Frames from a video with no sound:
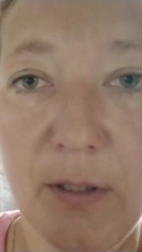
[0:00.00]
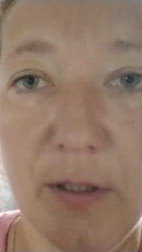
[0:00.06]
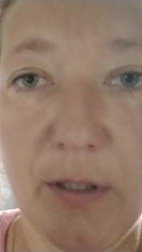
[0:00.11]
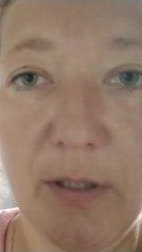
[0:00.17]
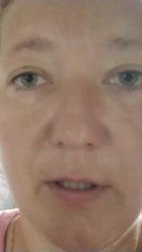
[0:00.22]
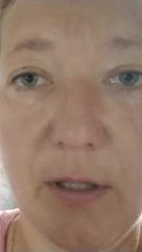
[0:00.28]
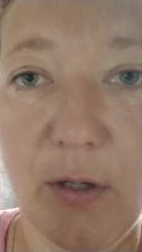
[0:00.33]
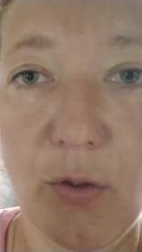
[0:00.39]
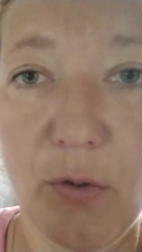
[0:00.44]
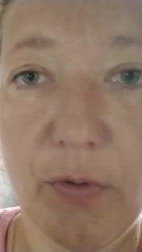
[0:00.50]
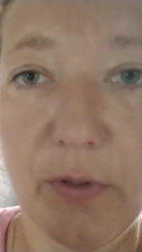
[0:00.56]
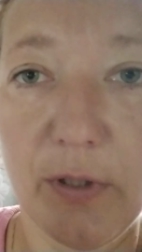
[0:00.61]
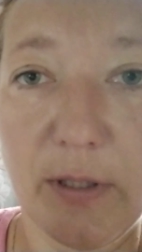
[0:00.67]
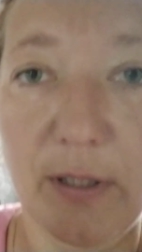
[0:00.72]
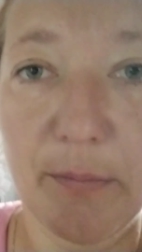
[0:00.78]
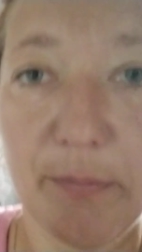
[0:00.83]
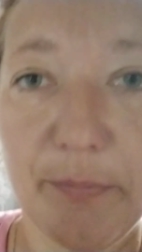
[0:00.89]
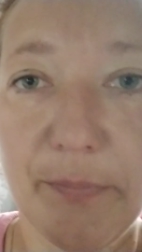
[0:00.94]
или какого-то
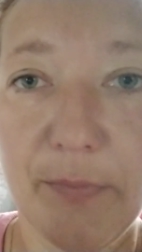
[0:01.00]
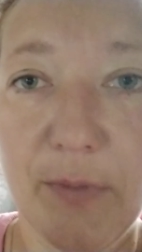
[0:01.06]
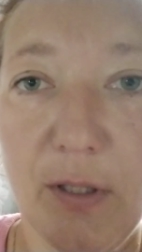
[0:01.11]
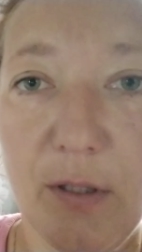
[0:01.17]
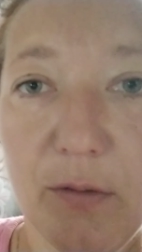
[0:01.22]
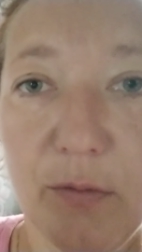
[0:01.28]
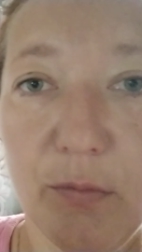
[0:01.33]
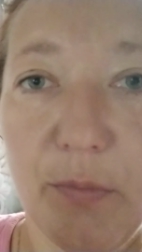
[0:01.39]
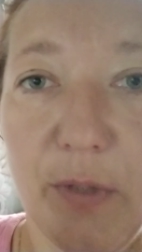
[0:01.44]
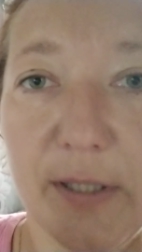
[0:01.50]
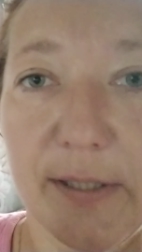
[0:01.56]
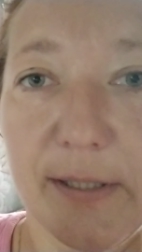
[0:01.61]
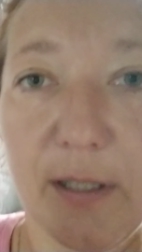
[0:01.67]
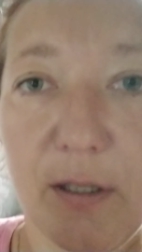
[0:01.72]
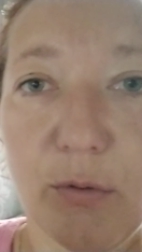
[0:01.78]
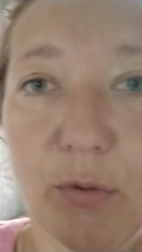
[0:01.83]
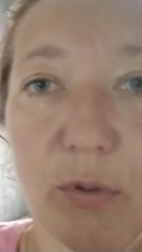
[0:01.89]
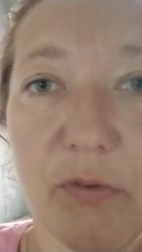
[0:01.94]
там ну,
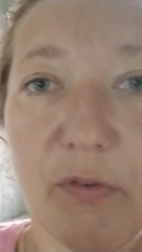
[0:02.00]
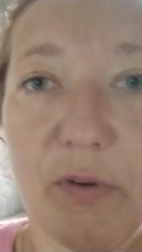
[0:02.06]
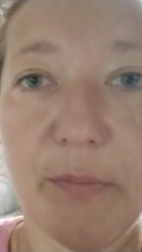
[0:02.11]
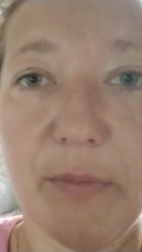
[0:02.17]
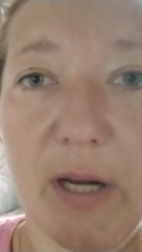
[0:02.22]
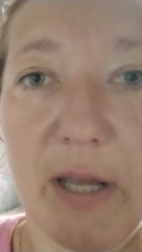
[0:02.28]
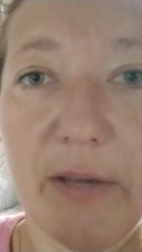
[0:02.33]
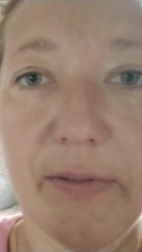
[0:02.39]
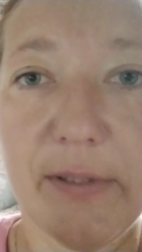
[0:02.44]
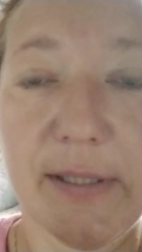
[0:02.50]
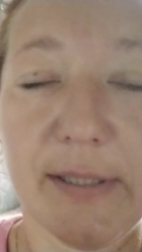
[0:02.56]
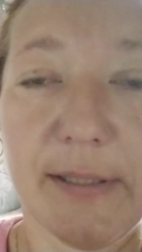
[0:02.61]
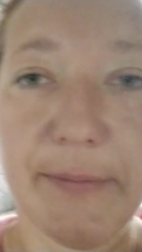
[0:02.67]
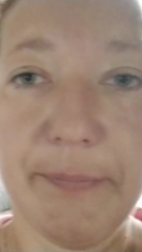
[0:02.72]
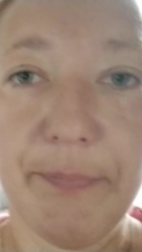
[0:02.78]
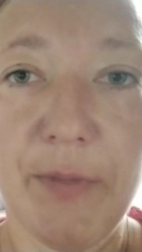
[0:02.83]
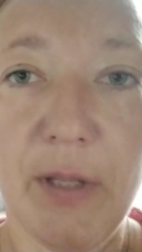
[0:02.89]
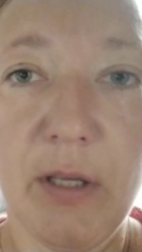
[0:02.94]
место которое вам
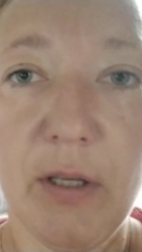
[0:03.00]
нравится,